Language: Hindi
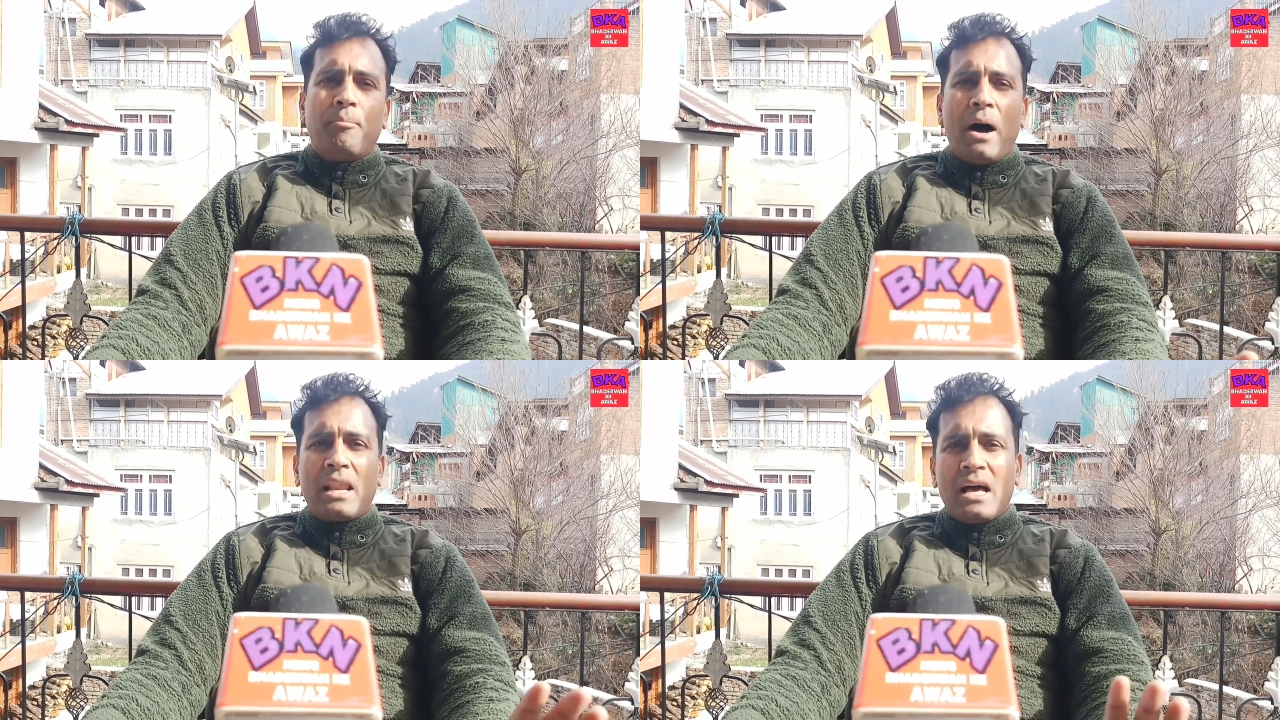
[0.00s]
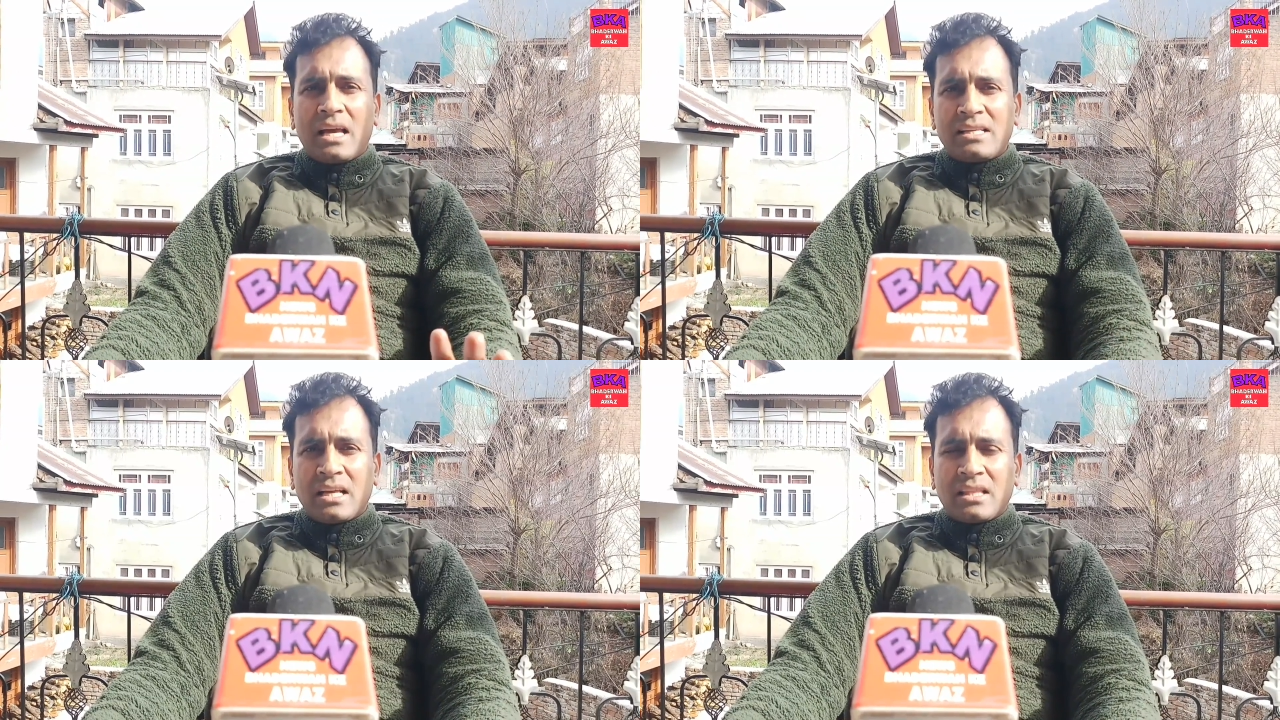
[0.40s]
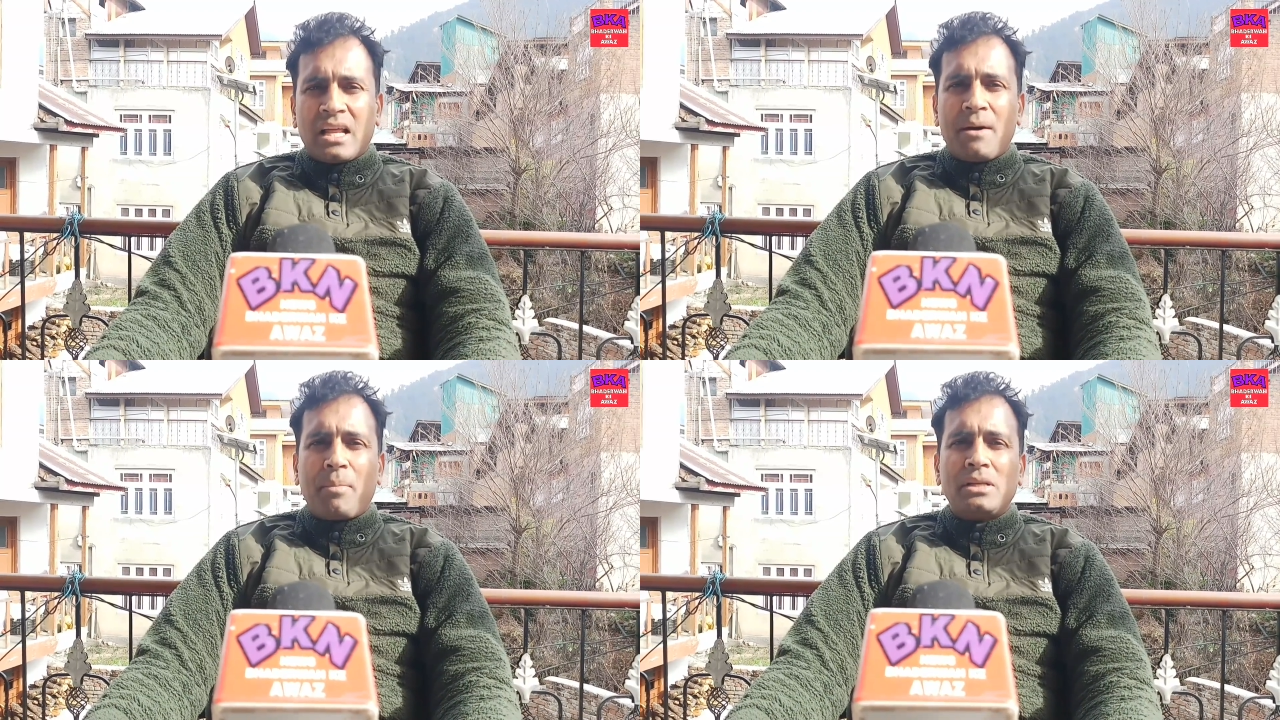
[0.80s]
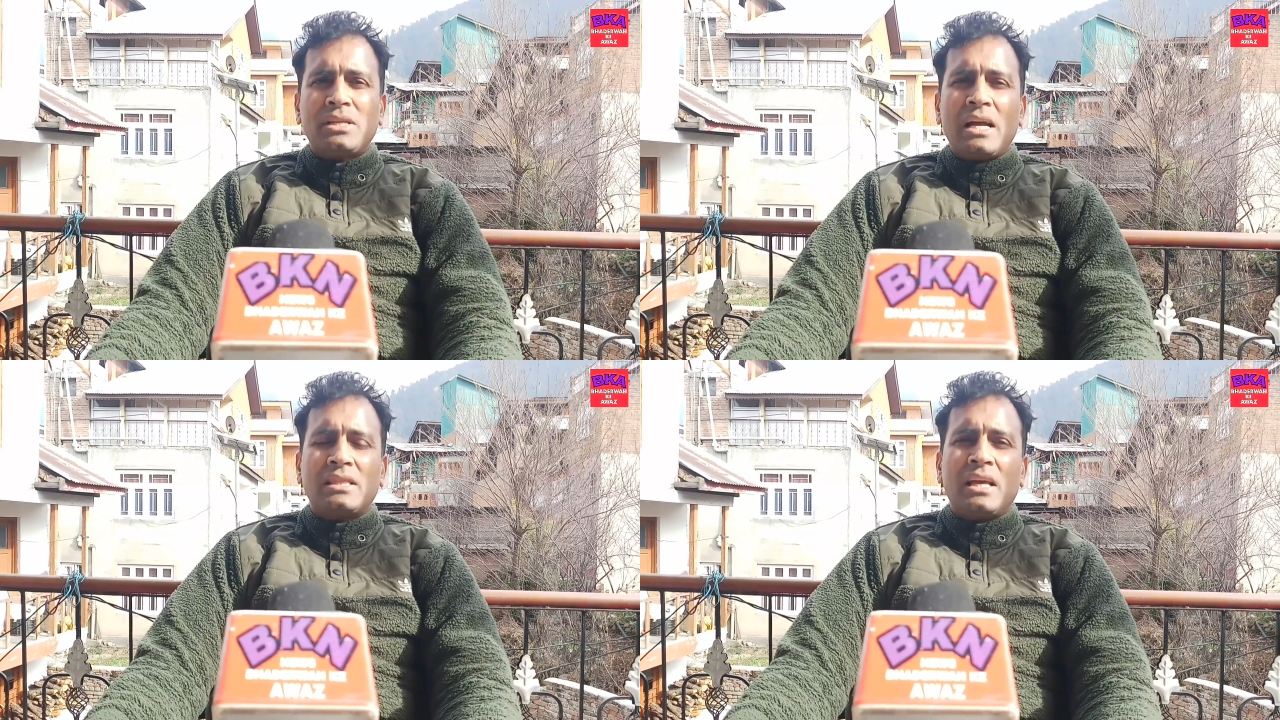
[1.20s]
भाला की सतारह
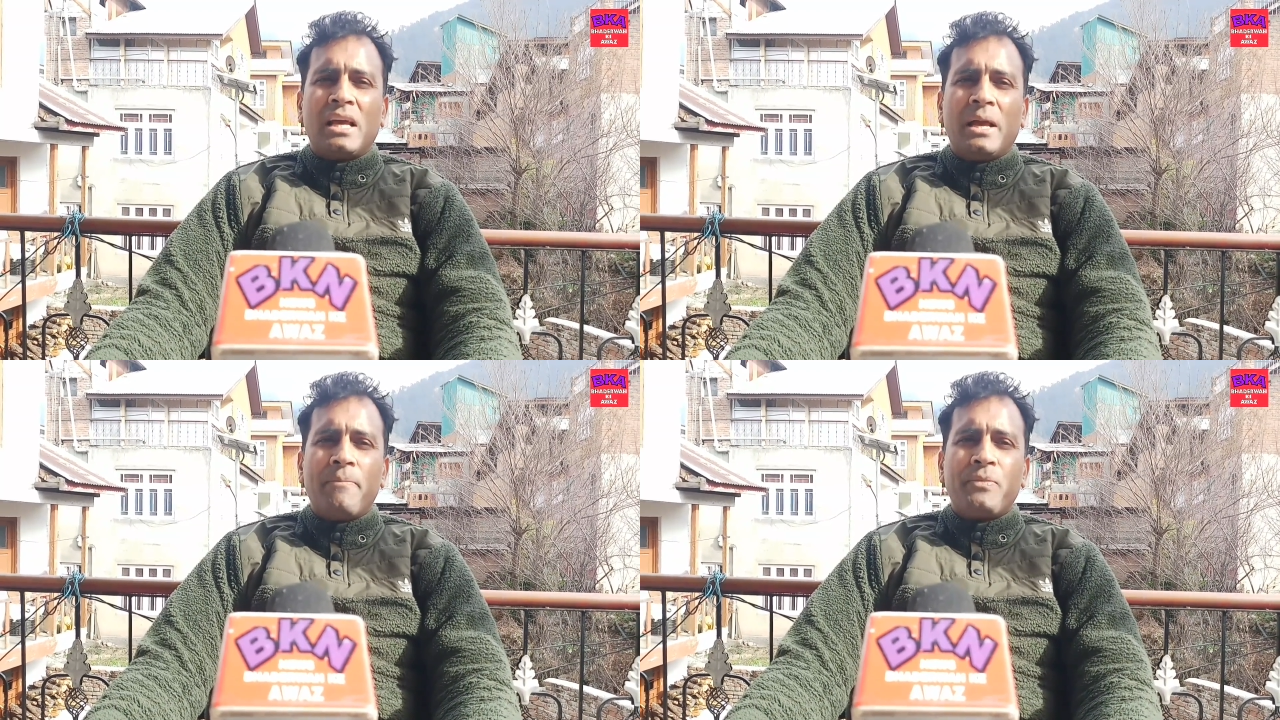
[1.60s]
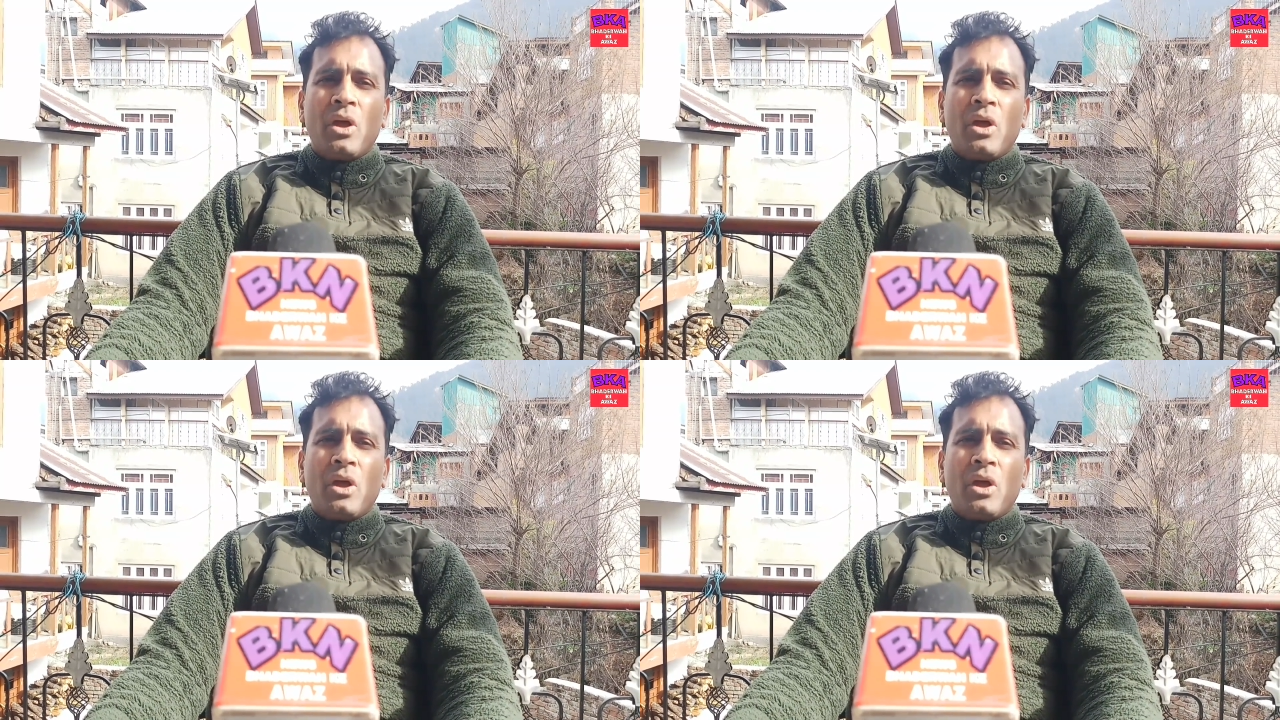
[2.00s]
पंचायतें हैं